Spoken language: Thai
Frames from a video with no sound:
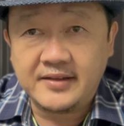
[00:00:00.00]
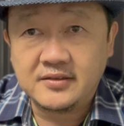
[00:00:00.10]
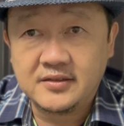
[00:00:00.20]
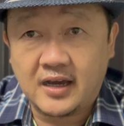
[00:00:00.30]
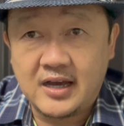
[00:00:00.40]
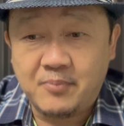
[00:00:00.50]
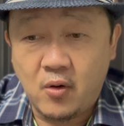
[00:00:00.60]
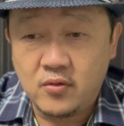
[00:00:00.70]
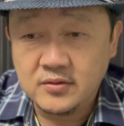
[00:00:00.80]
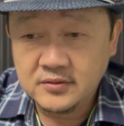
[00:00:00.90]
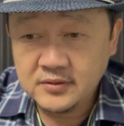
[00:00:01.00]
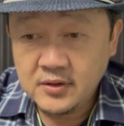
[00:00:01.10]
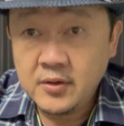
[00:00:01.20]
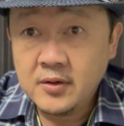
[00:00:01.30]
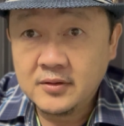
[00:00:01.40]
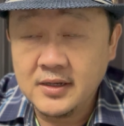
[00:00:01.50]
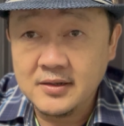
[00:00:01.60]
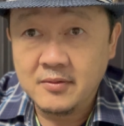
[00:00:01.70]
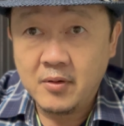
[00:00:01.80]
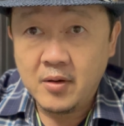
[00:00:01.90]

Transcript: นจักรพงศ์ซึ่ง